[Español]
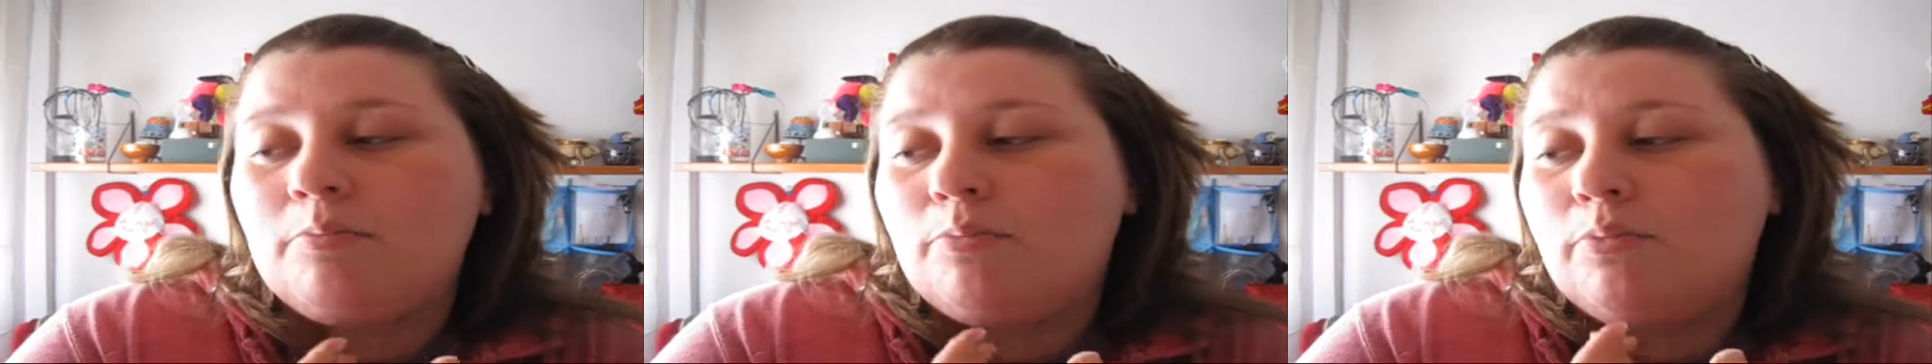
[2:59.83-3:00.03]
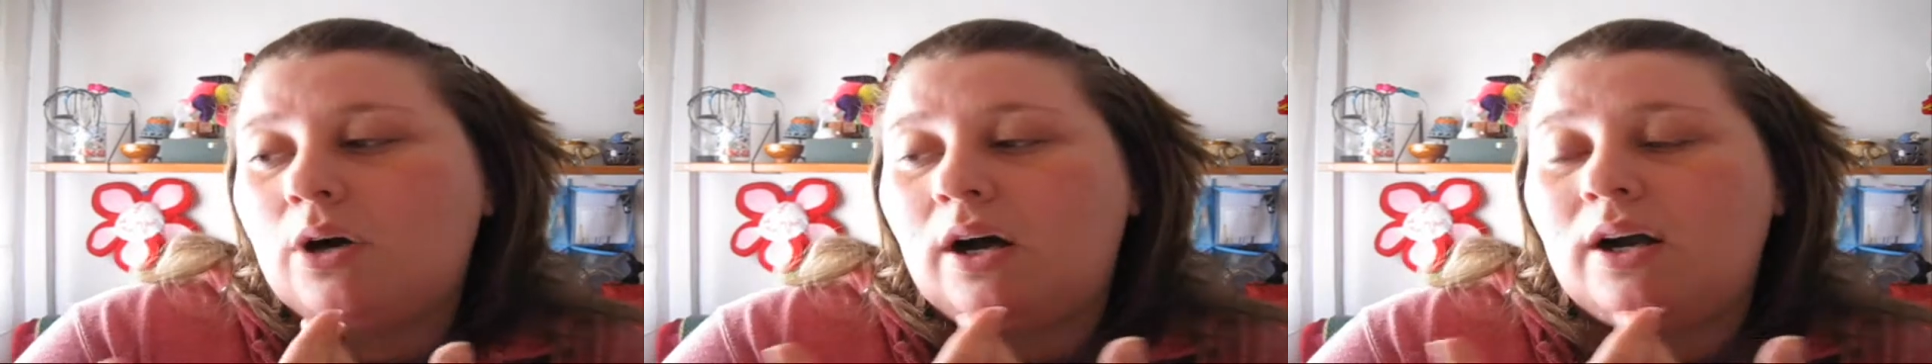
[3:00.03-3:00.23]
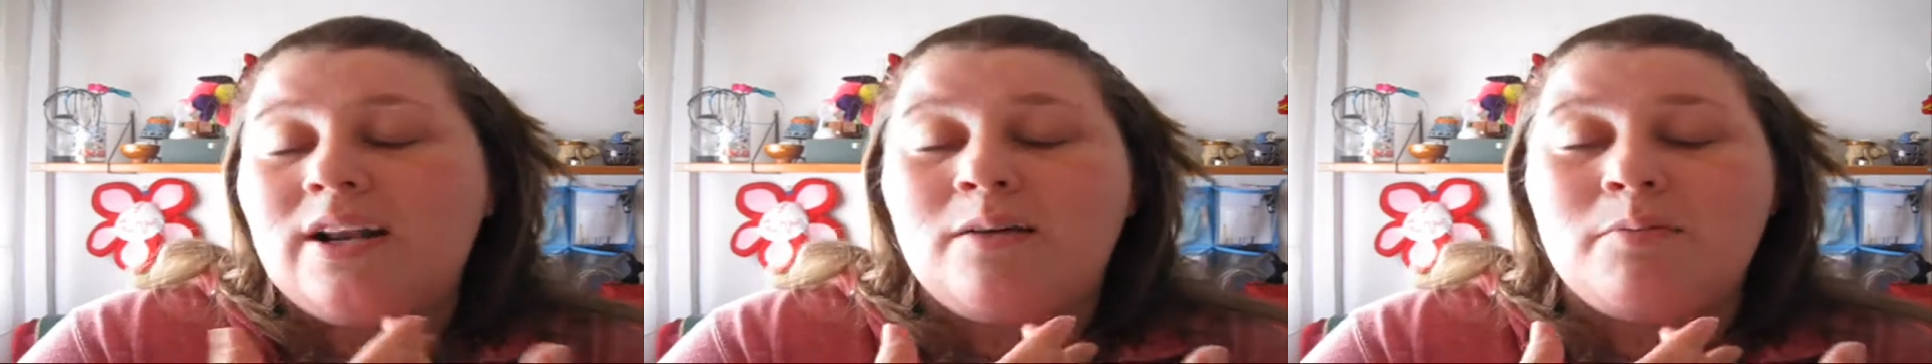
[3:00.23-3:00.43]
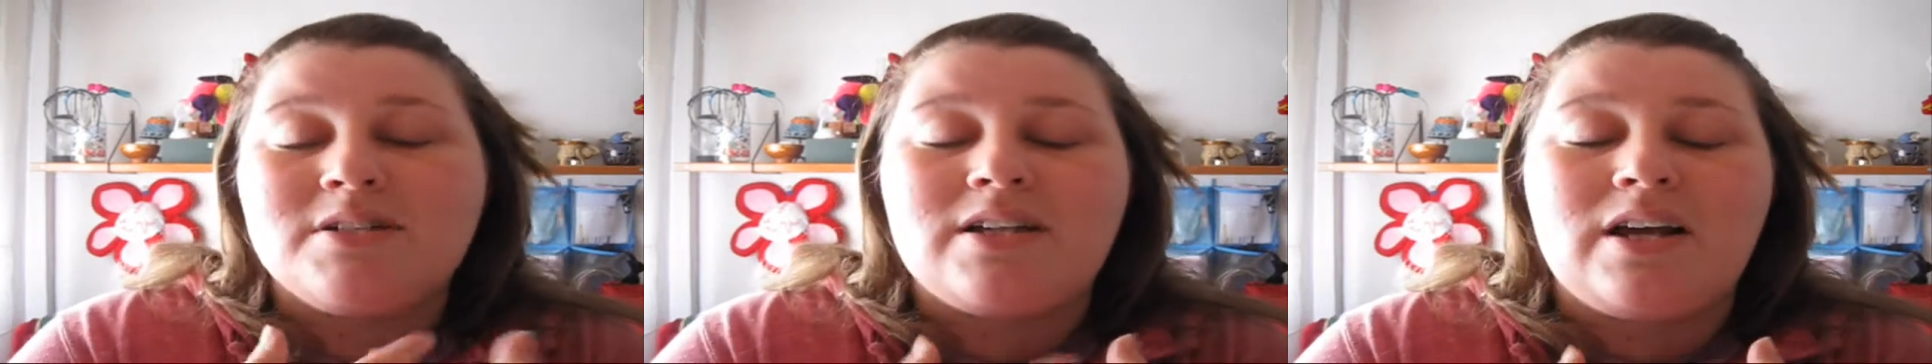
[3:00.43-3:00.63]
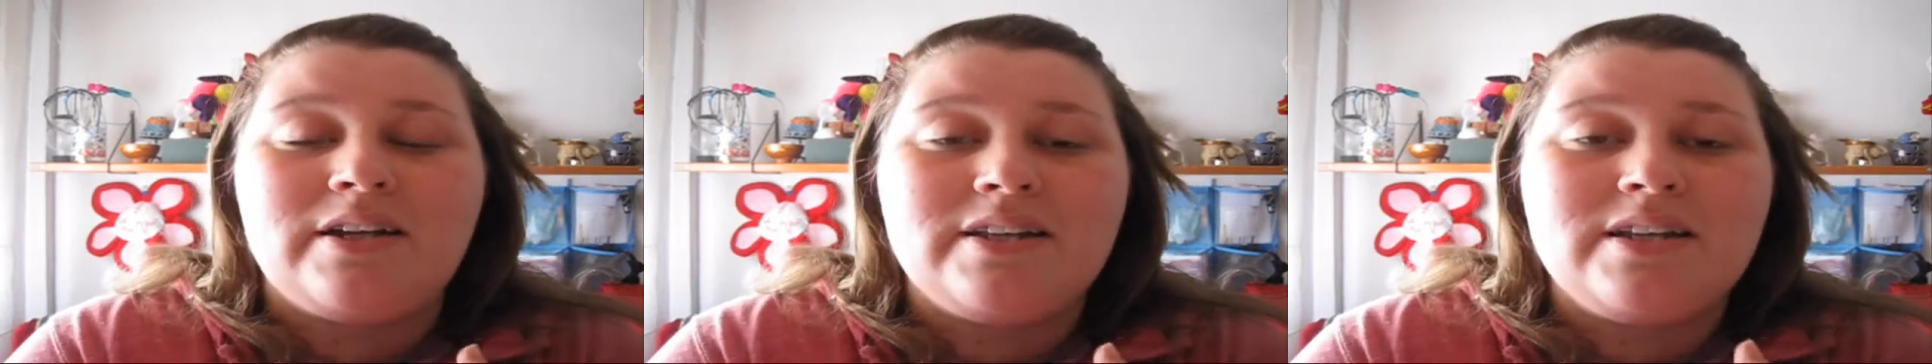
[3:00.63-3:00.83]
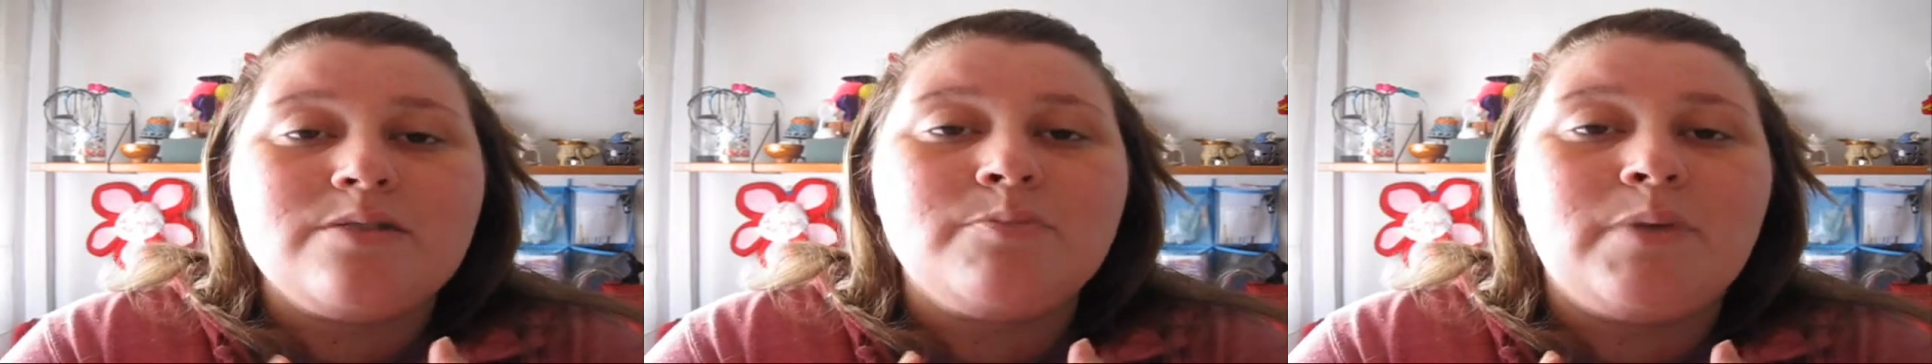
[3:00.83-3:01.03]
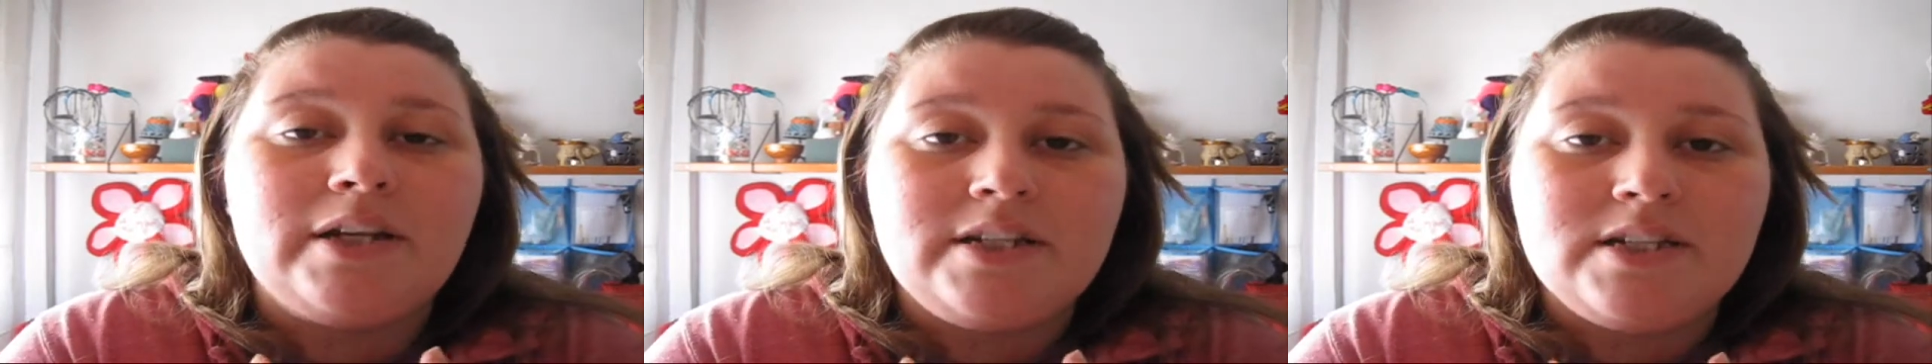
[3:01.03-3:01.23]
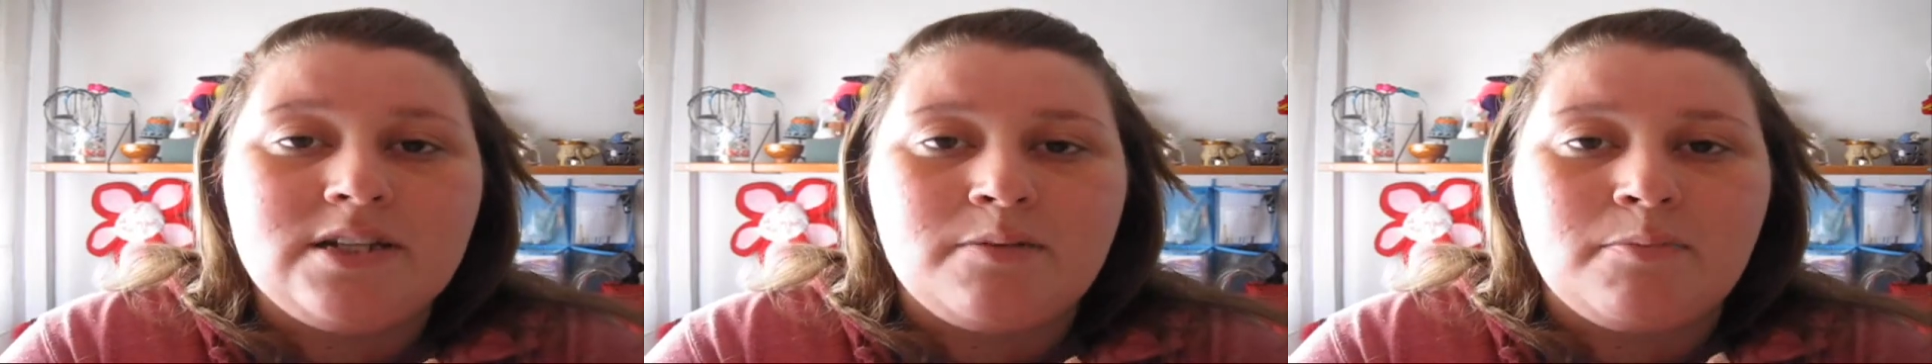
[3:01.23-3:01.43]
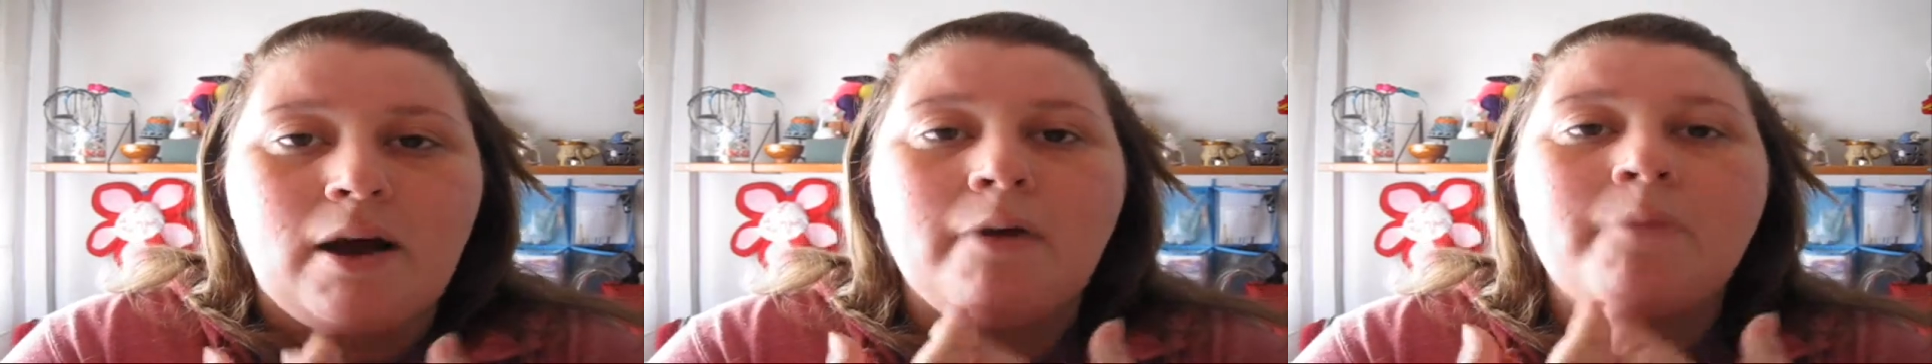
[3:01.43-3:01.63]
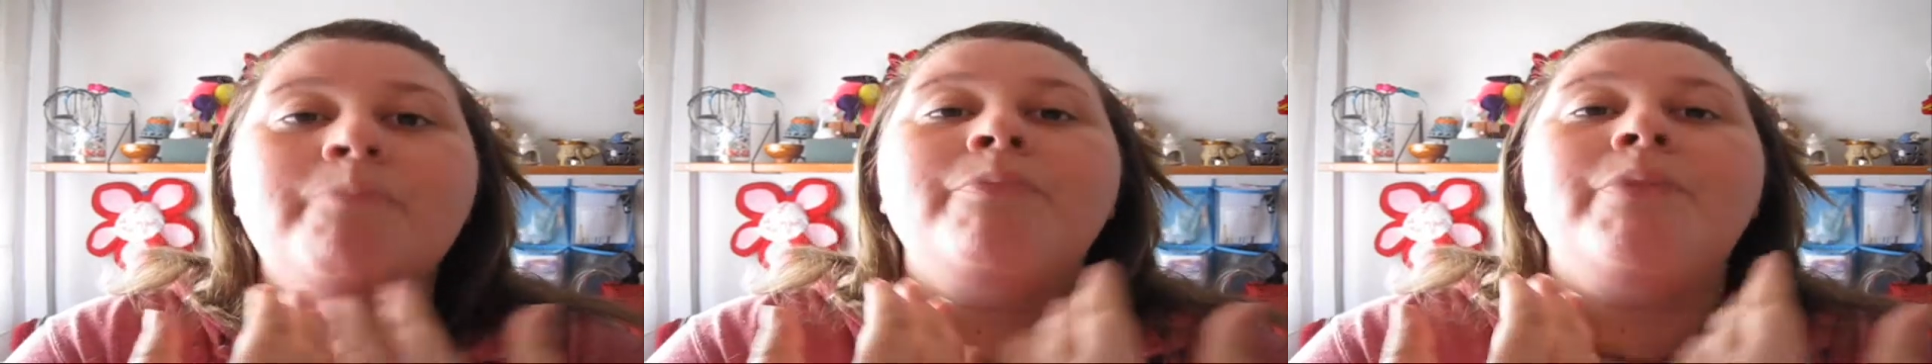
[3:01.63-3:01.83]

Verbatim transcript: Buah, la mascarilla es malísima.